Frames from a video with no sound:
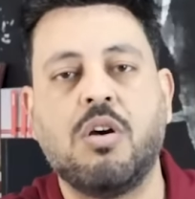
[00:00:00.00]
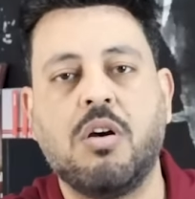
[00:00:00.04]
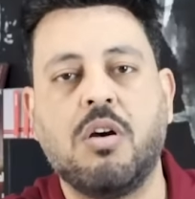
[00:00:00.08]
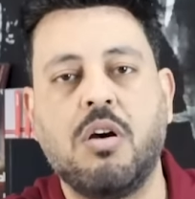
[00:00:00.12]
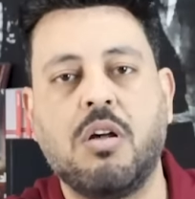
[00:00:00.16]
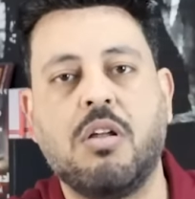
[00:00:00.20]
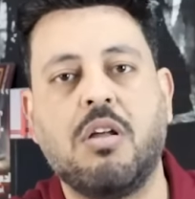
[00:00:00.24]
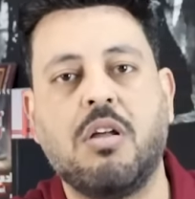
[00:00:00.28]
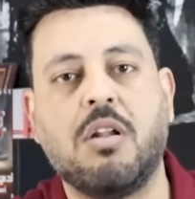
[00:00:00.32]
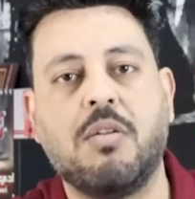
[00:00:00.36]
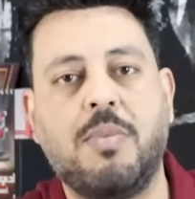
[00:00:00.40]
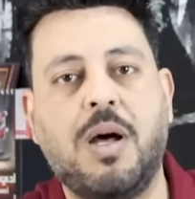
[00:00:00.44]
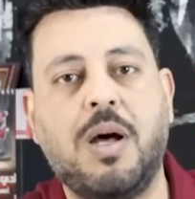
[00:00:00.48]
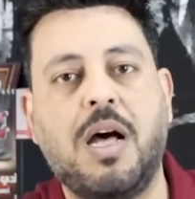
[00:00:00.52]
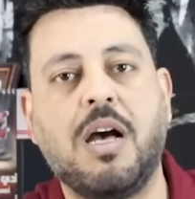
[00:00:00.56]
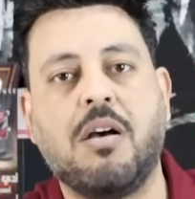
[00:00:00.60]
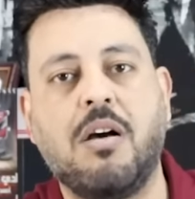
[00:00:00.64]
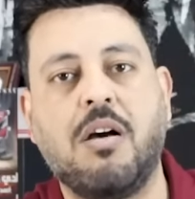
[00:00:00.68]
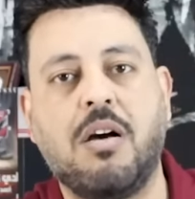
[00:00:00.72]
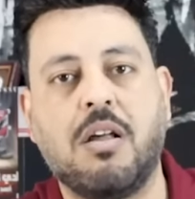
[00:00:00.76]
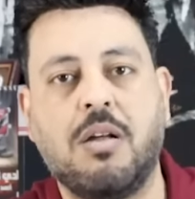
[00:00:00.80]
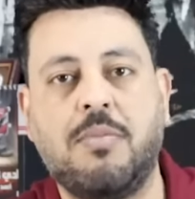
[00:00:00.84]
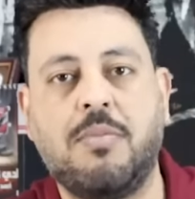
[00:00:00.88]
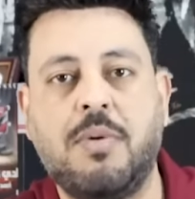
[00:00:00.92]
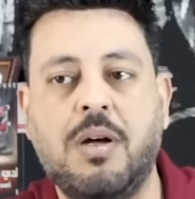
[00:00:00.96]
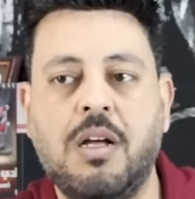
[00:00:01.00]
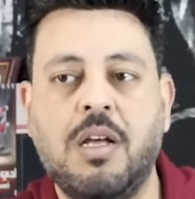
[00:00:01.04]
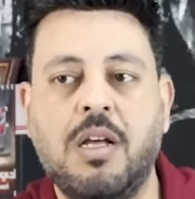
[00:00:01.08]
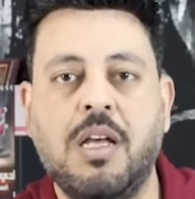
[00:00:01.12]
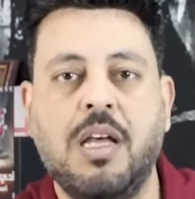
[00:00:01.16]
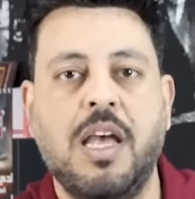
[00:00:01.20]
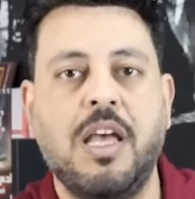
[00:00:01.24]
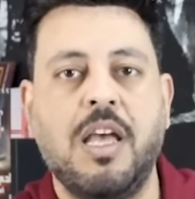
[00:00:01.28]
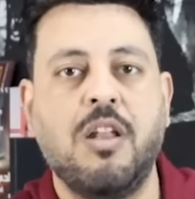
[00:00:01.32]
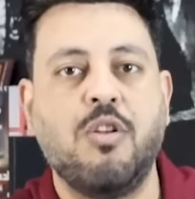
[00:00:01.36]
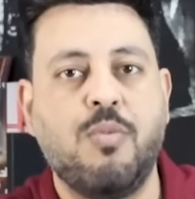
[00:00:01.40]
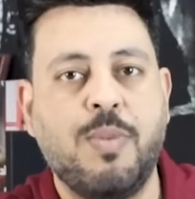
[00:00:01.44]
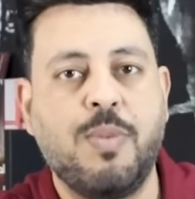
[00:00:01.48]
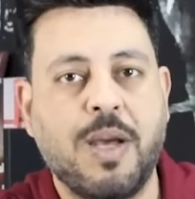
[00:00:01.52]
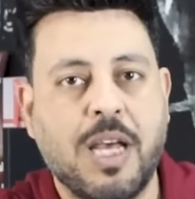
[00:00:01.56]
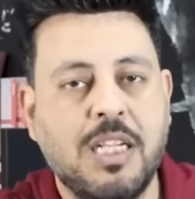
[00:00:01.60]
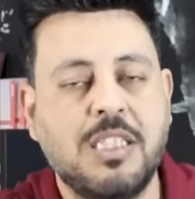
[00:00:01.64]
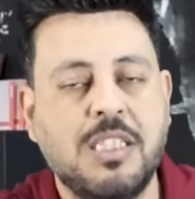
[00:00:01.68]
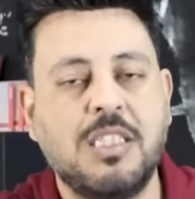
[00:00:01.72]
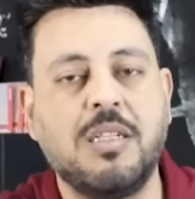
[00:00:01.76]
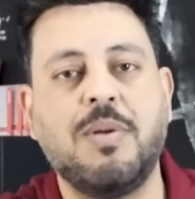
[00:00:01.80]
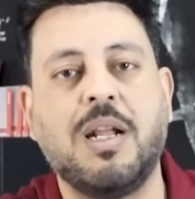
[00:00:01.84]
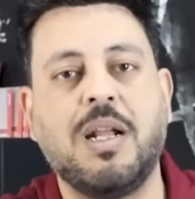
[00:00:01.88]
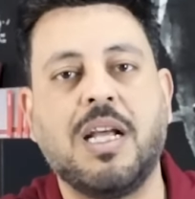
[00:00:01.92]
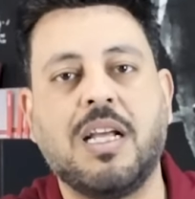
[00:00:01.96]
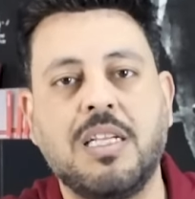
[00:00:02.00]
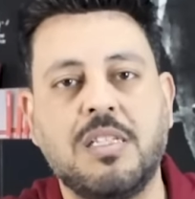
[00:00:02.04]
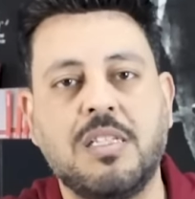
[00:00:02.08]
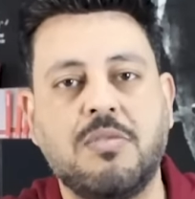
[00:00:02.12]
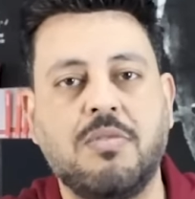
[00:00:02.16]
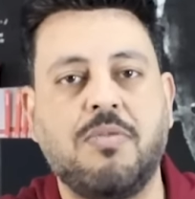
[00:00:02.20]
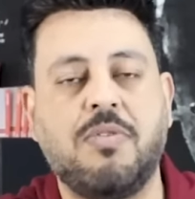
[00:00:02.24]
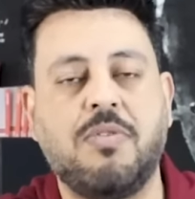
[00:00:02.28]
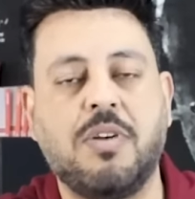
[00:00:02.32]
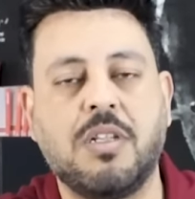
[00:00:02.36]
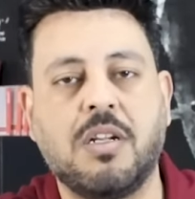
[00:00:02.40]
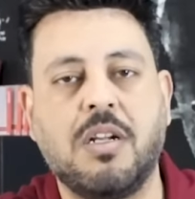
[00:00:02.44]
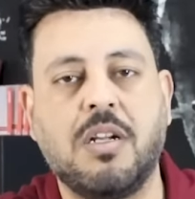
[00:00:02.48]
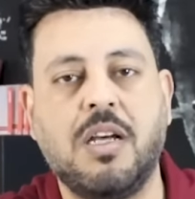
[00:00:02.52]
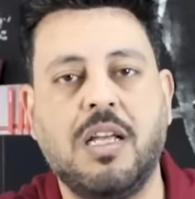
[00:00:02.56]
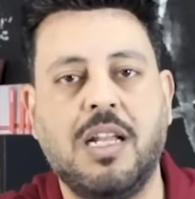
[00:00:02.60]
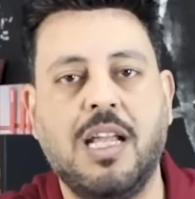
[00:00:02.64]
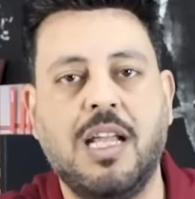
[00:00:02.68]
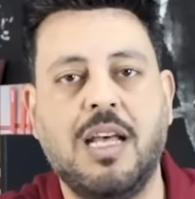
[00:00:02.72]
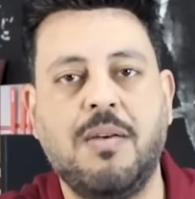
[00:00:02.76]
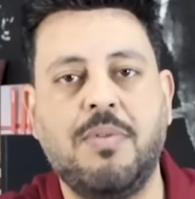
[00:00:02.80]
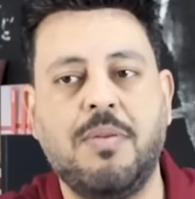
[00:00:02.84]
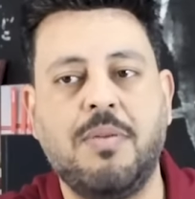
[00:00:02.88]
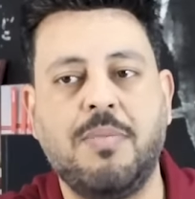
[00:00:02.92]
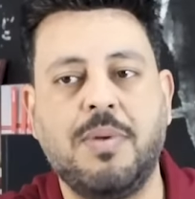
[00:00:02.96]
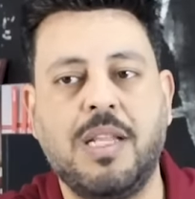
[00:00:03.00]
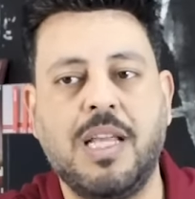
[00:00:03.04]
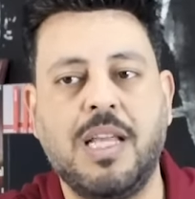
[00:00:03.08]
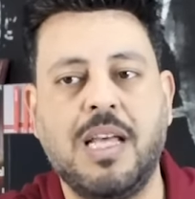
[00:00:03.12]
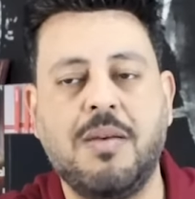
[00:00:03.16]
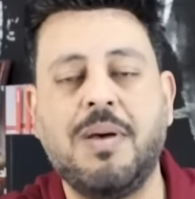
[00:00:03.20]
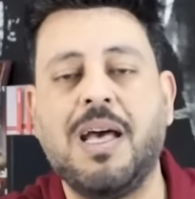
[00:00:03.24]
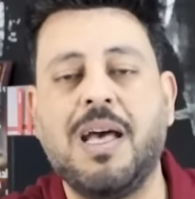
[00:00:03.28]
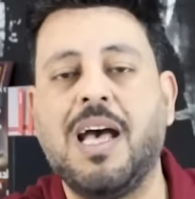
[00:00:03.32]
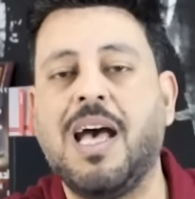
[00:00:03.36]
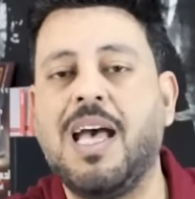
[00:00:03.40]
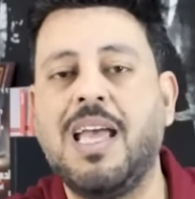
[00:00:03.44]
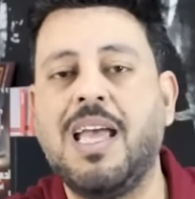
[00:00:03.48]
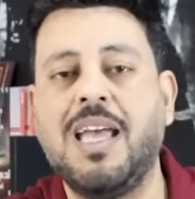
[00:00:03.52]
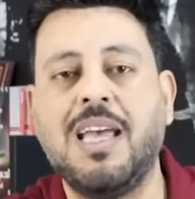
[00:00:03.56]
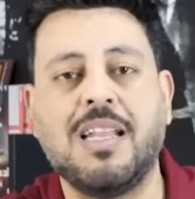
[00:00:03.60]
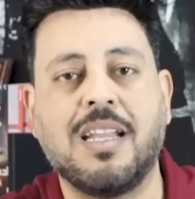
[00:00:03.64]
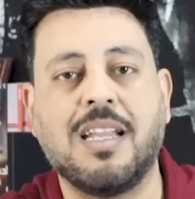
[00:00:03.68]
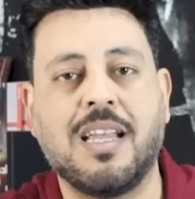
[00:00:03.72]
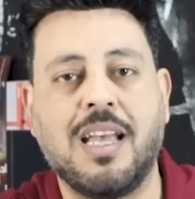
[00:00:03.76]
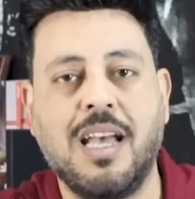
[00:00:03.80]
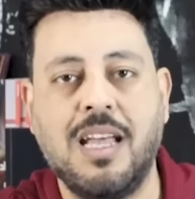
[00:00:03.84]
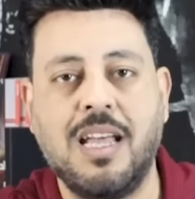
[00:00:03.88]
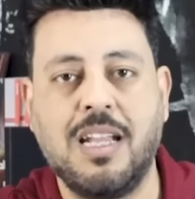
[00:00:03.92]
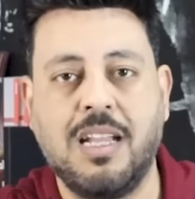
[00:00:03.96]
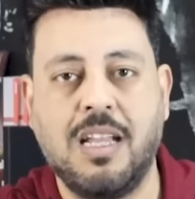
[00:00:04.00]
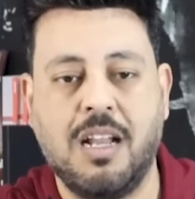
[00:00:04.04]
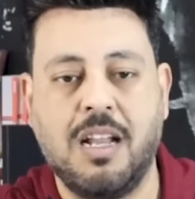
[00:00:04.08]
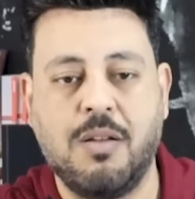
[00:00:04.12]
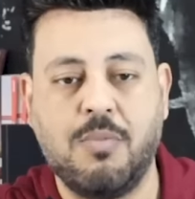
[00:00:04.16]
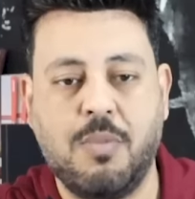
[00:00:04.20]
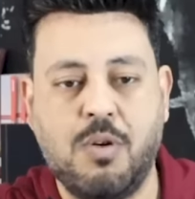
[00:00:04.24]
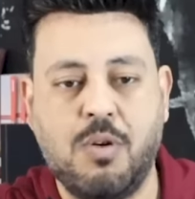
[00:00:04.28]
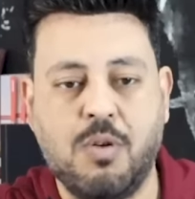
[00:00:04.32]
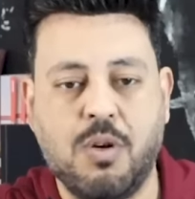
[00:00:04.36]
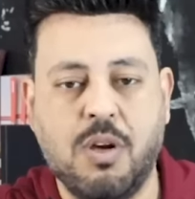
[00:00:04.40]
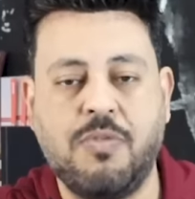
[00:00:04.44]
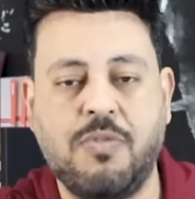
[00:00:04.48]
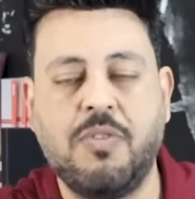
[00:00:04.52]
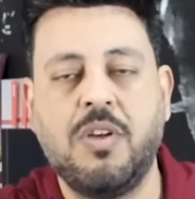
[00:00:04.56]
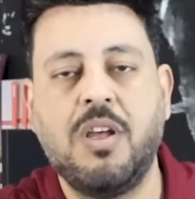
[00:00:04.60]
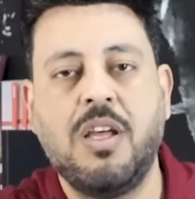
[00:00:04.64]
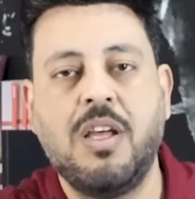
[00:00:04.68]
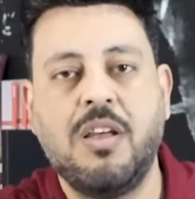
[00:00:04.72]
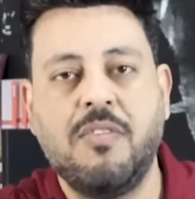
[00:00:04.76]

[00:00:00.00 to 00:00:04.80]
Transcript: قرار مع كهربا انه ما كانش مركز في الفتره اللي قبل ميدياما ايا كان الموقف